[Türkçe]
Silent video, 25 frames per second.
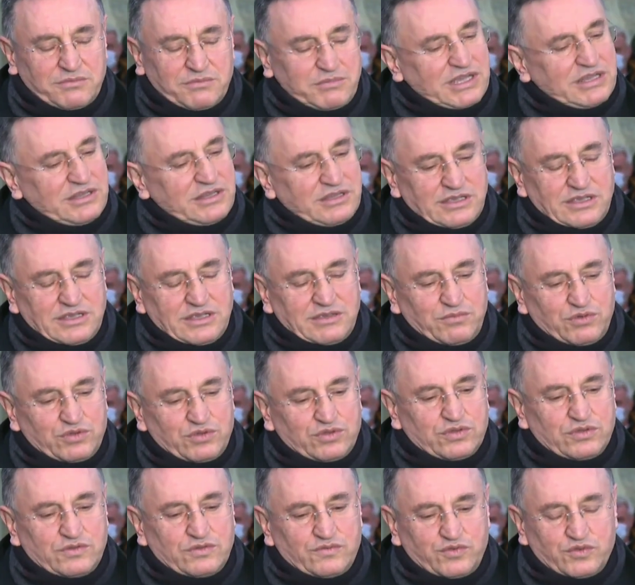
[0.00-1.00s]
Ben e,
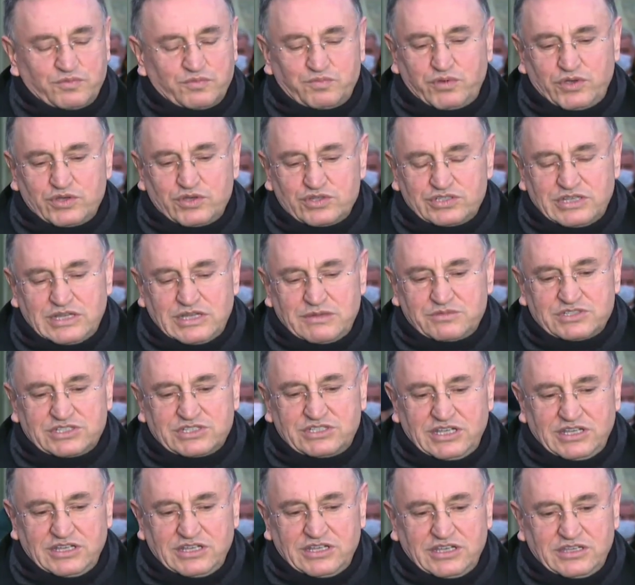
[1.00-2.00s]
bütün
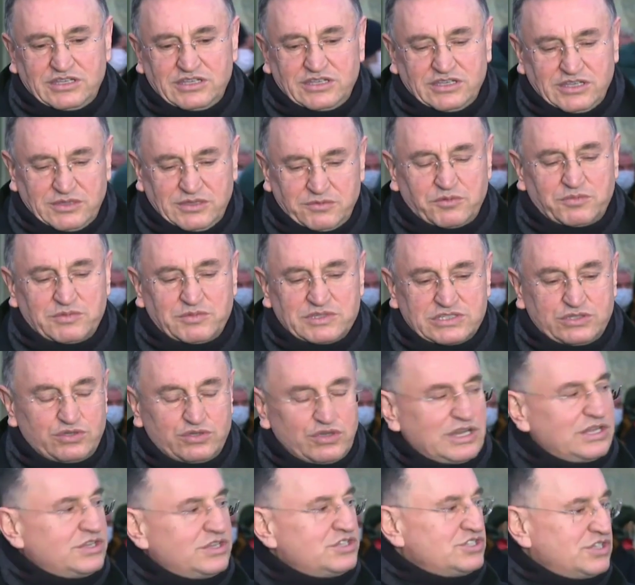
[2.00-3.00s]
futbolcularımız, teknik
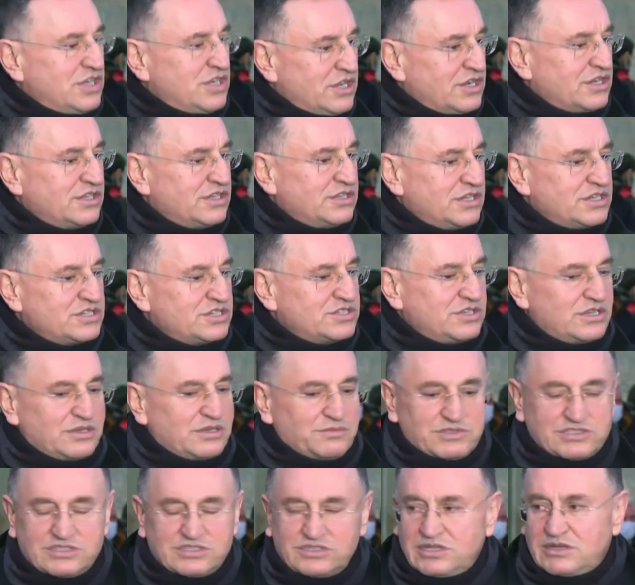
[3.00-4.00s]
ekibimizi, yönetici
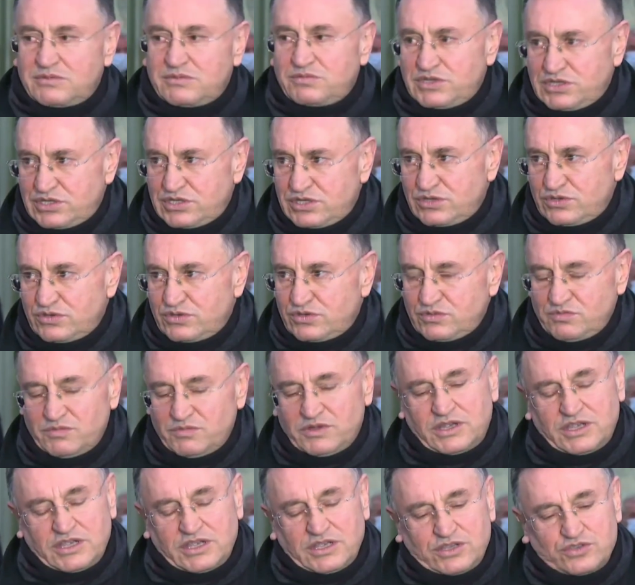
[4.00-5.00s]
arkadaşlarımızı tebrik ediyorum.
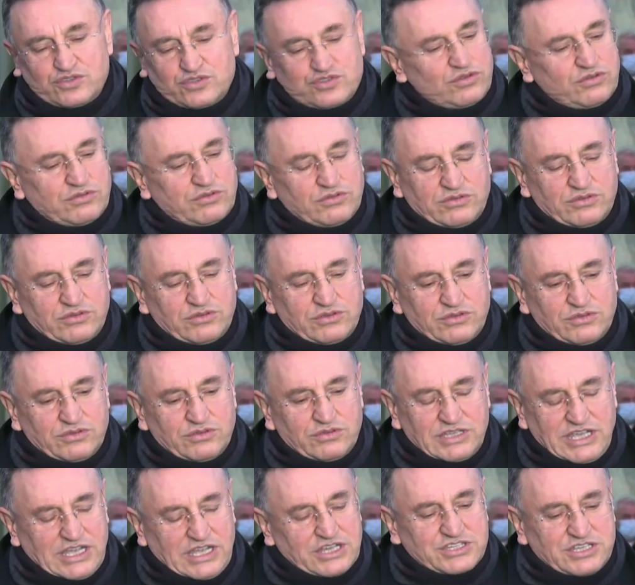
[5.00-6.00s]
Çok
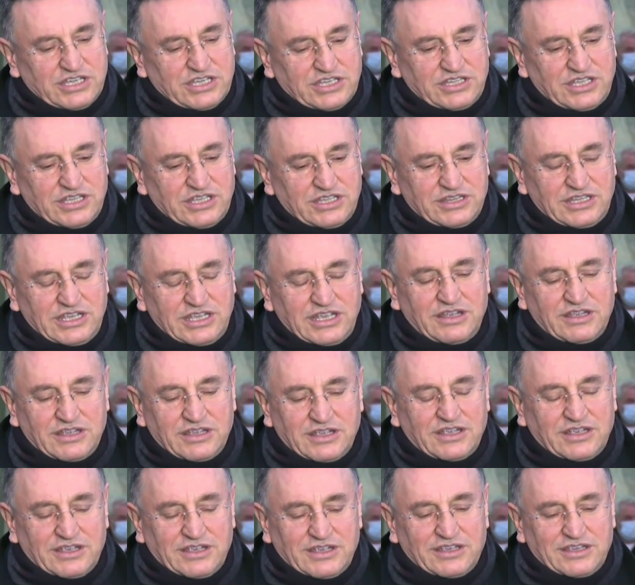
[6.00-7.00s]
e, gerçekten de
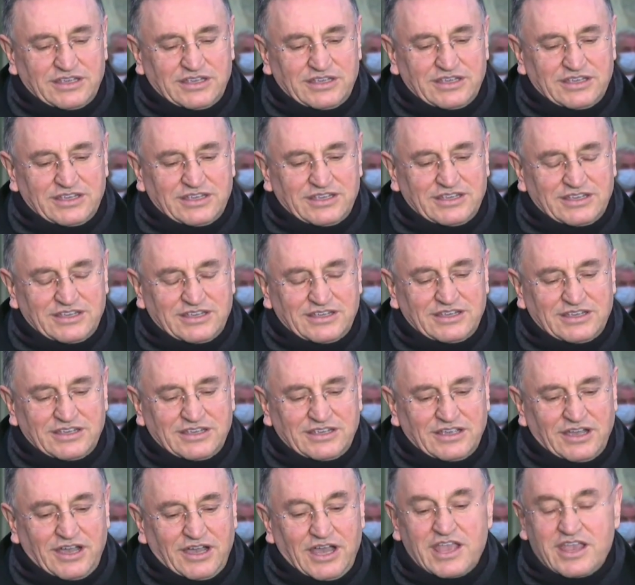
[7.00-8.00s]
e,
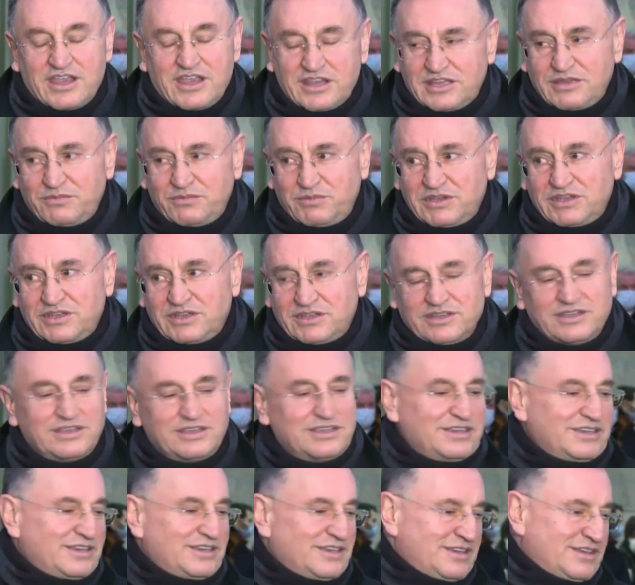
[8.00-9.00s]
ahenkli bir
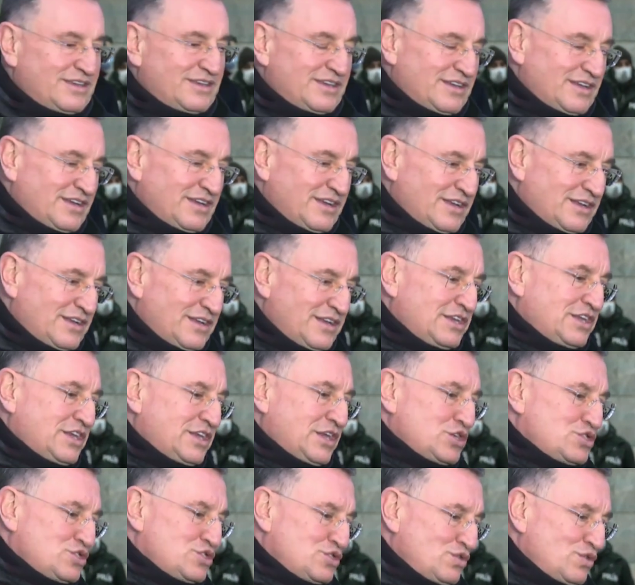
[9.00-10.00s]
e, lig
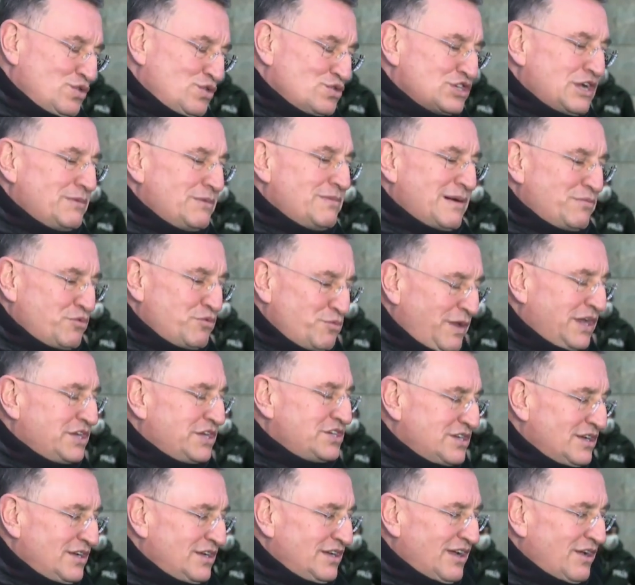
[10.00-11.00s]
geçiriyoruz ama bu
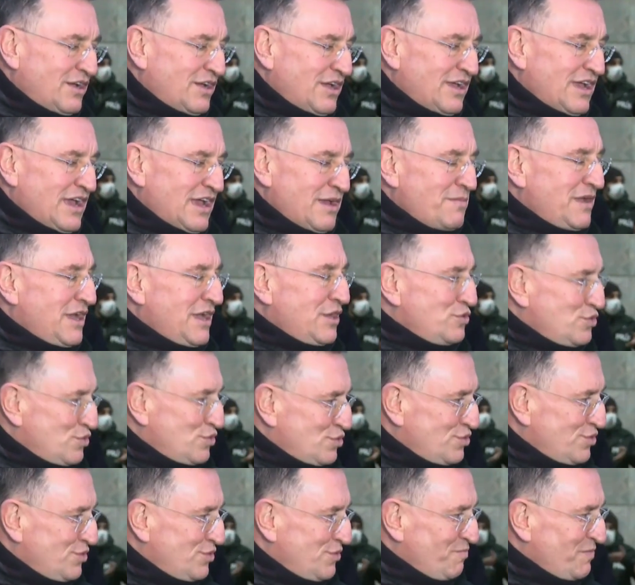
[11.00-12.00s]
5 yıllık emeğin
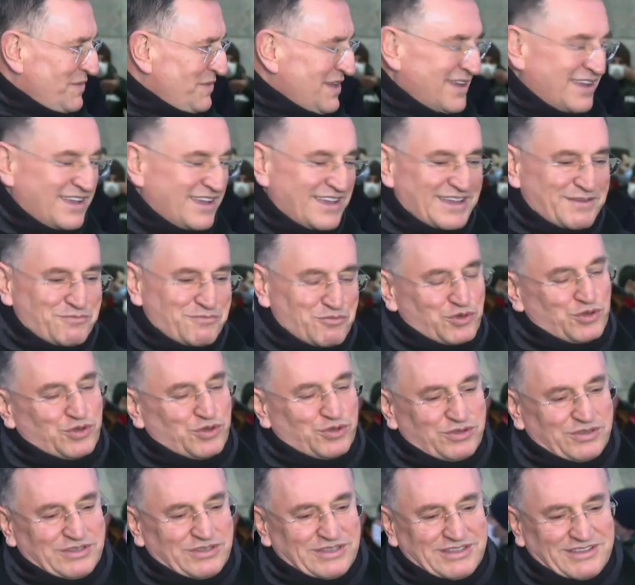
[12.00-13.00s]
ürünü. Hı hı.
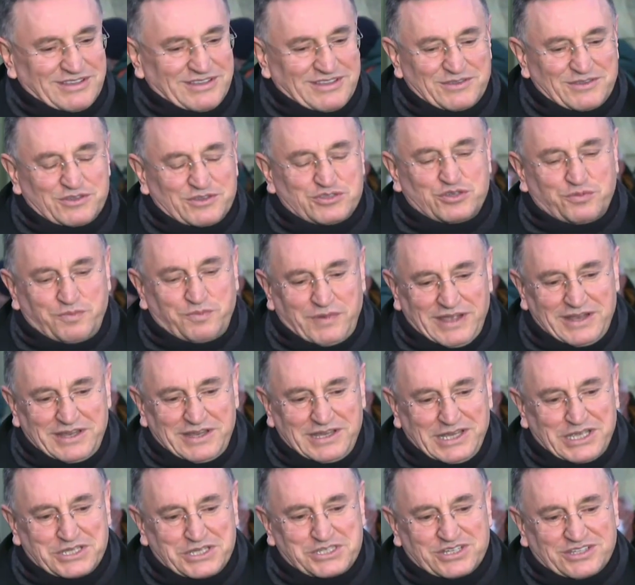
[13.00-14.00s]
Bugün
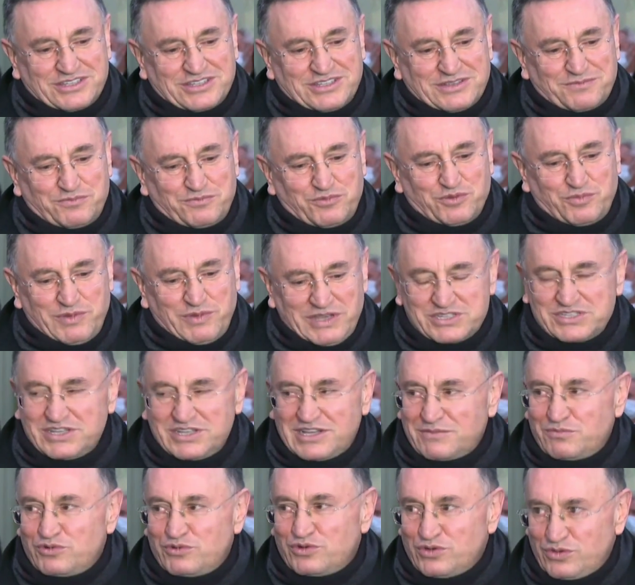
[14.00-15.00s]
Süper Lig'e çıktık. Bu
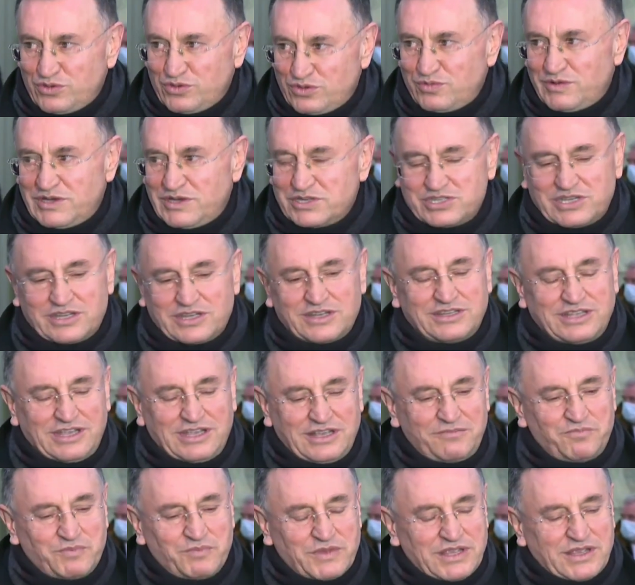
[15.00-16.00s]
başarı bugünkü başarı
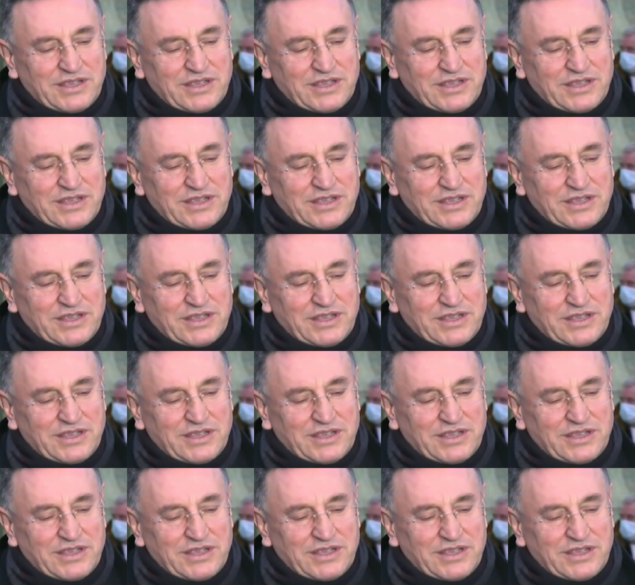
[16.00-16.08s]
değil.